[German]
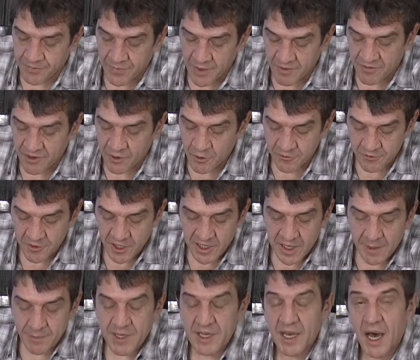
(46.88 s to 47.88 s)
vernünftig
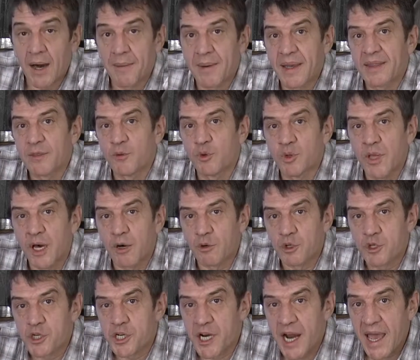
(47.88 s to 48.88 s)
damit arbeiten und
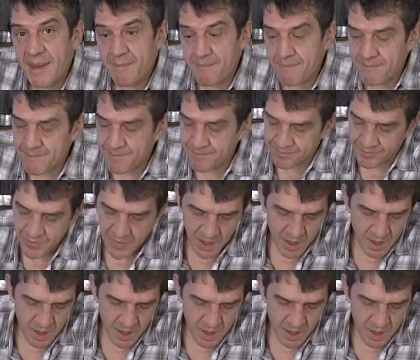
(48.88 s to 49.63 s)
auch schreiben.